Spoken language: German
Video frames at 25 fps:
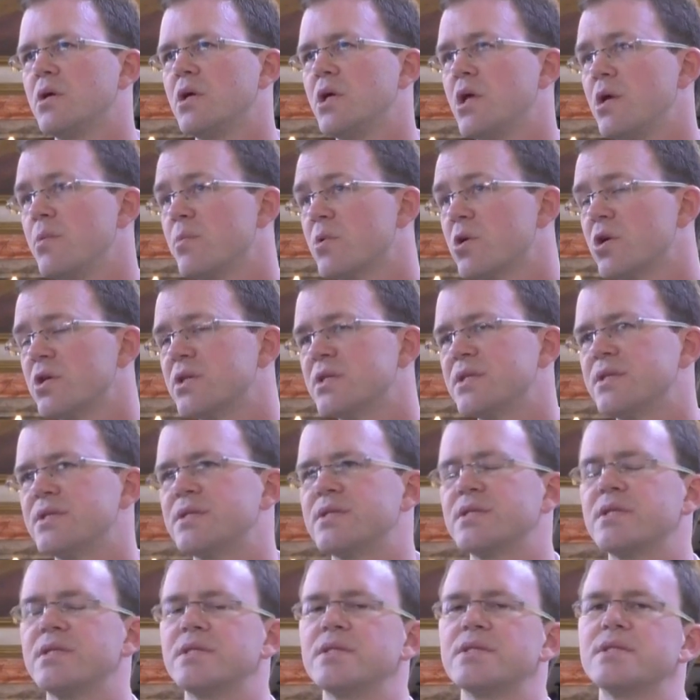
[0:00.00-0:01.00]
im
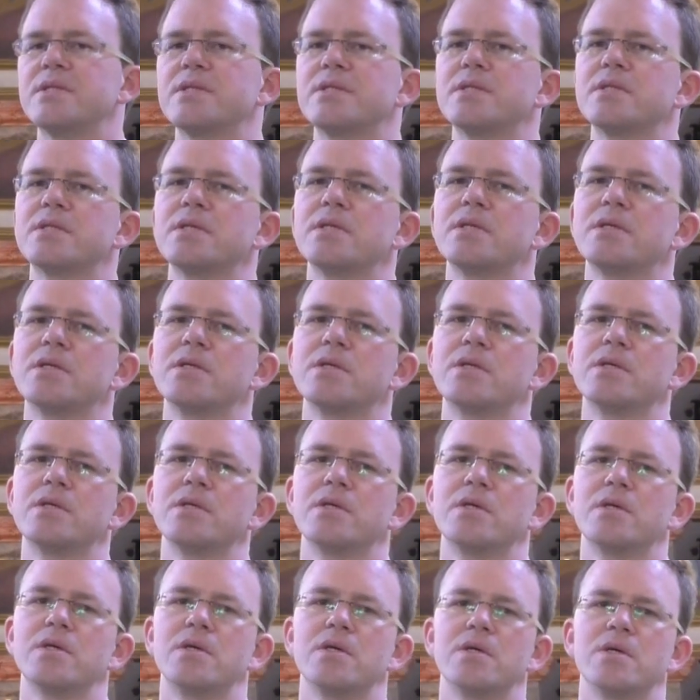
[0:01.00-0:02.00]
Gottesdienst,
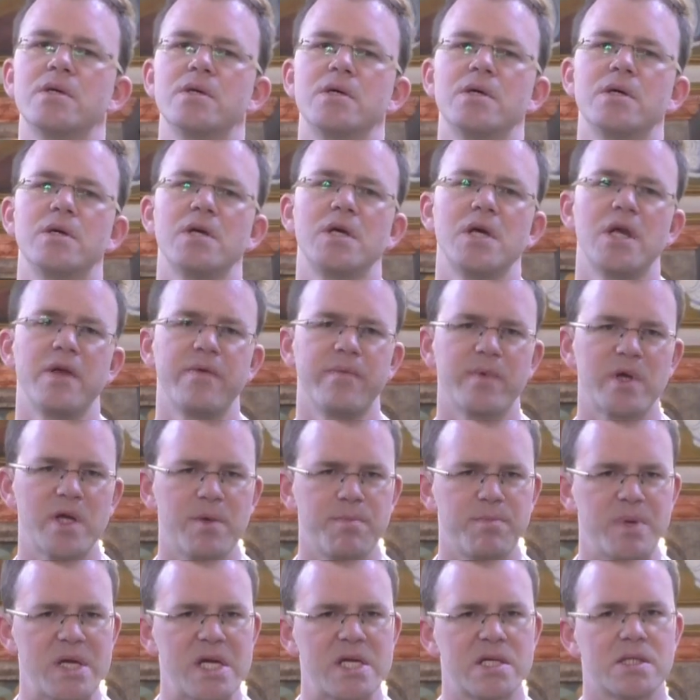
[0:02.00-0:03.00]
im
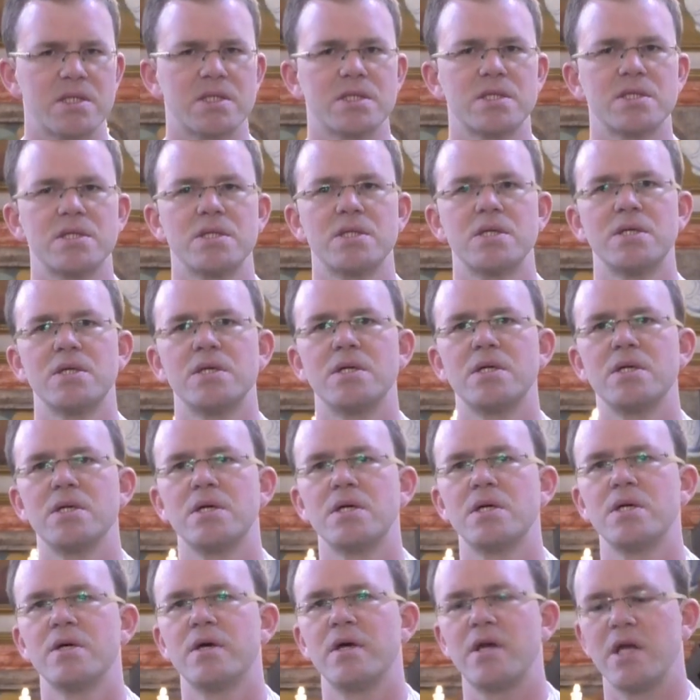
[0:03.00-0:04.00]
Gebet,
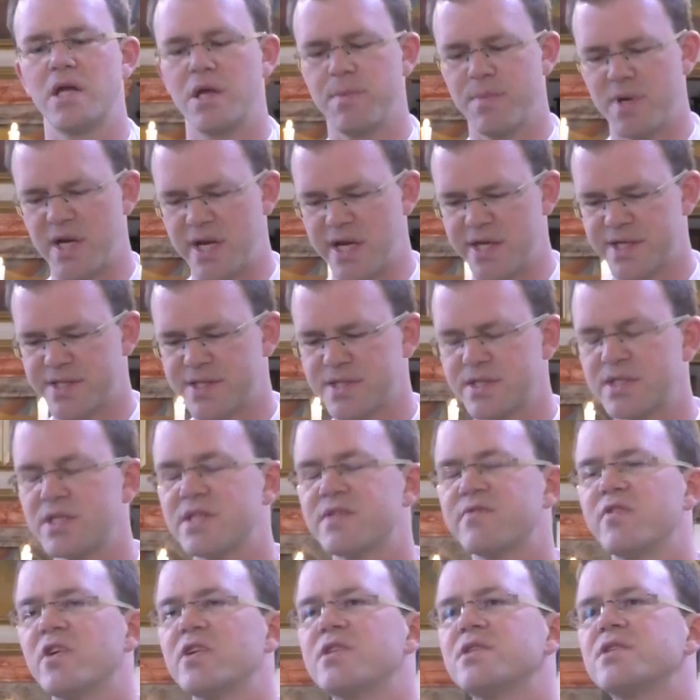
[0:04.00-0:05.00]
im Lesen
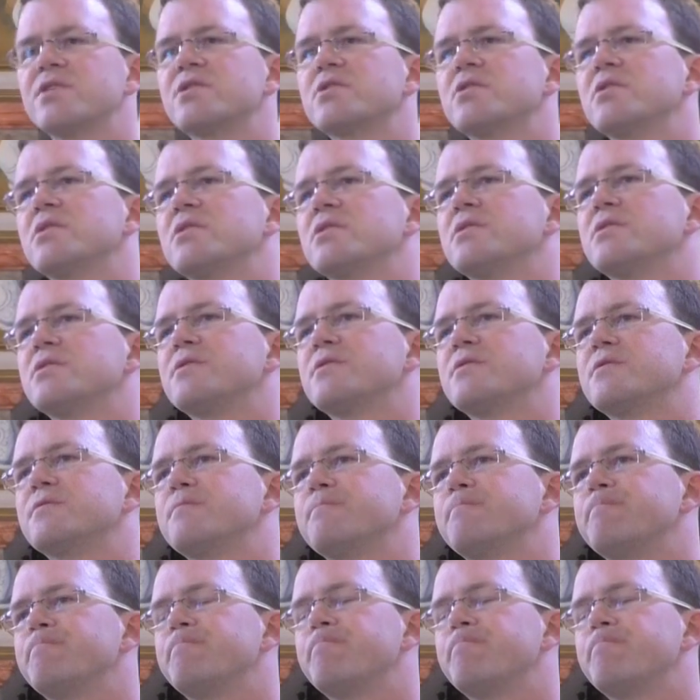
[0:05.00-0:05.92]
des Wortes Gottes.